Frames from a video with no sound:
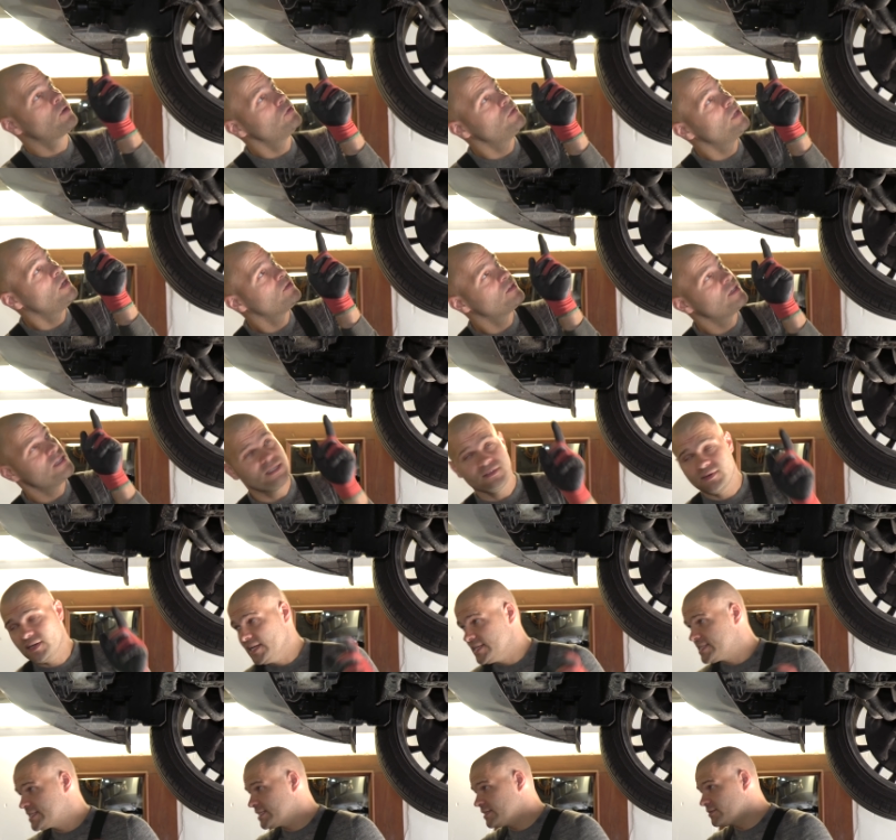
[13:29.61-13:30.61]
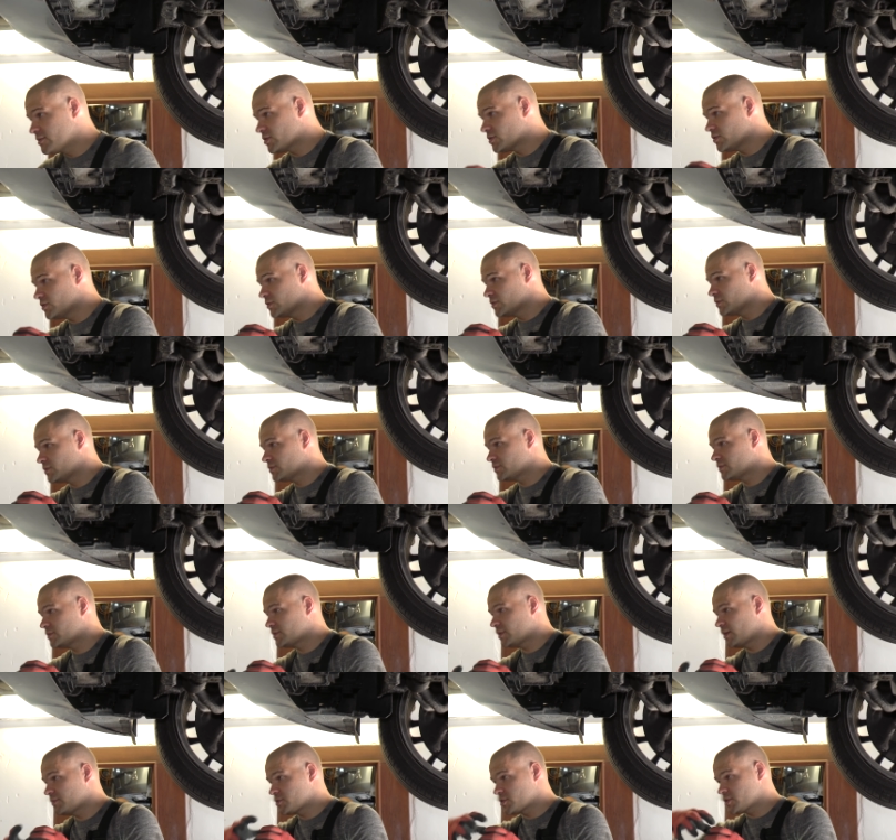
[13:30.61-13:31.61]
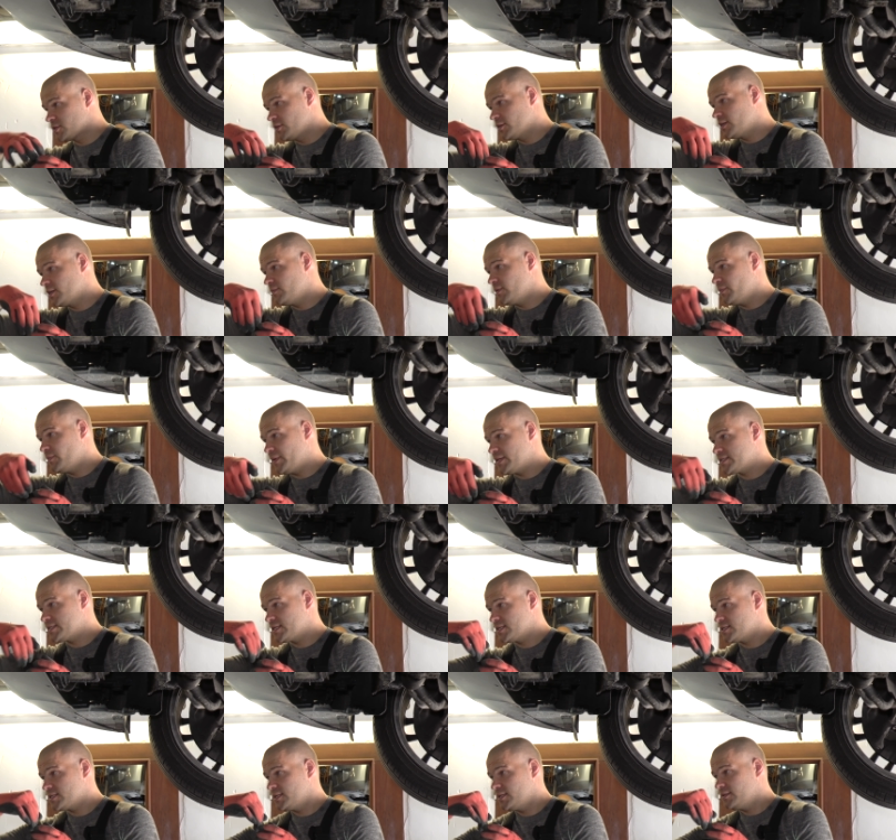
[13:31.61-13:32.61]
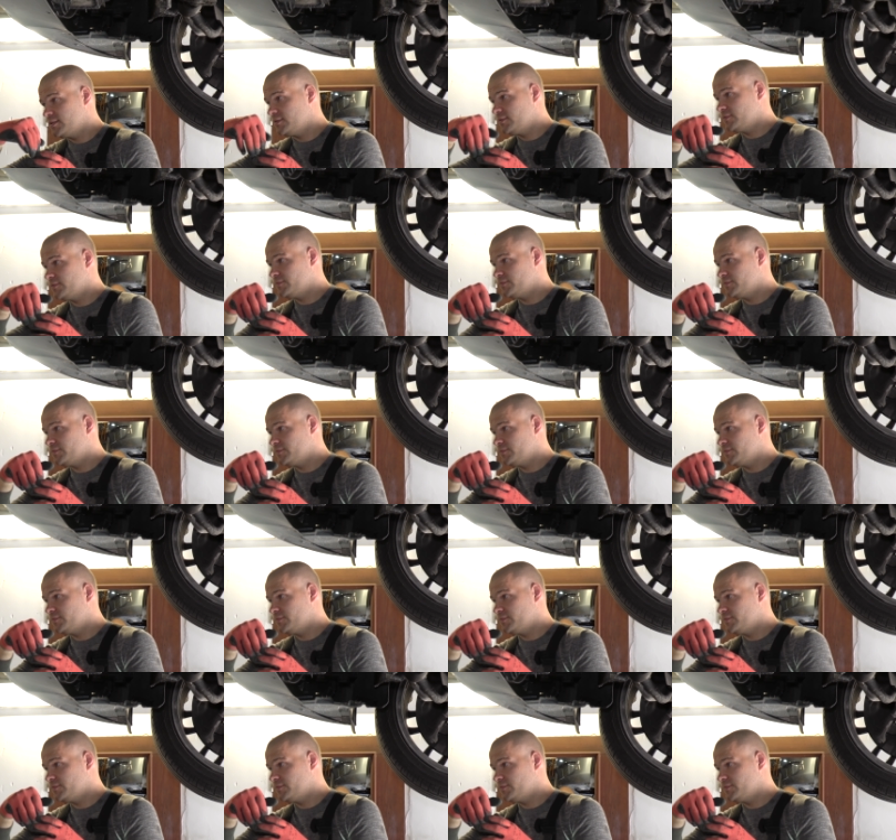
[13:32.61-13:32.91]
куда он одевается наверху, там заслонка байпасная стоит.